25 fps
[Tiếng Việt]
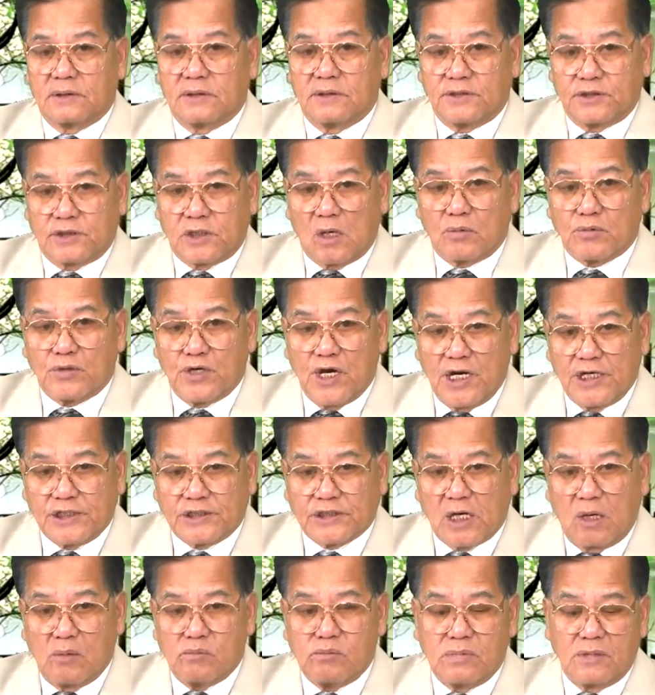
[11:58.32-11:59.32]
trong đời
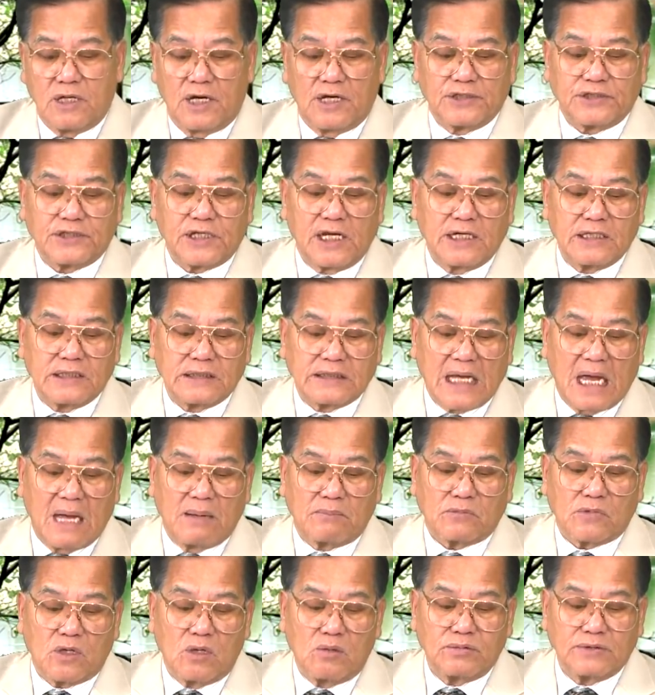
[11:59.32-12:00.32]
sống ở trên trạm
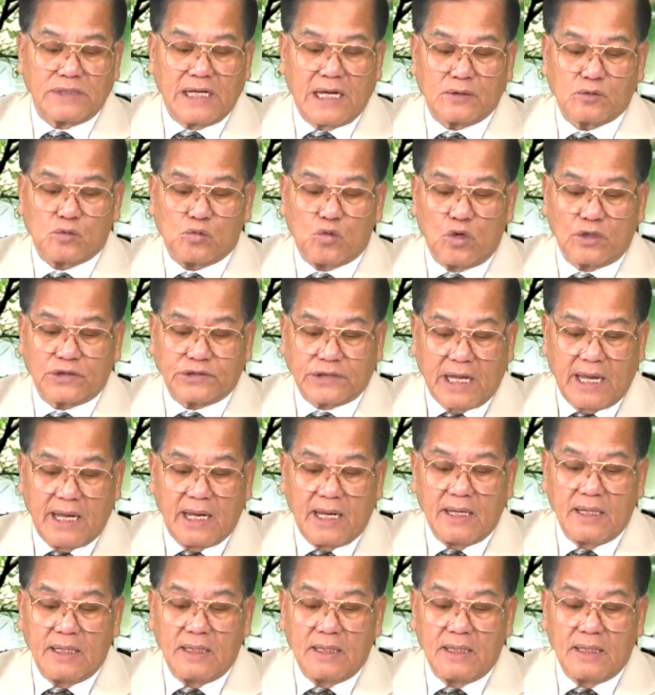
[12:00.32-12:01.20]
không gian quốc tế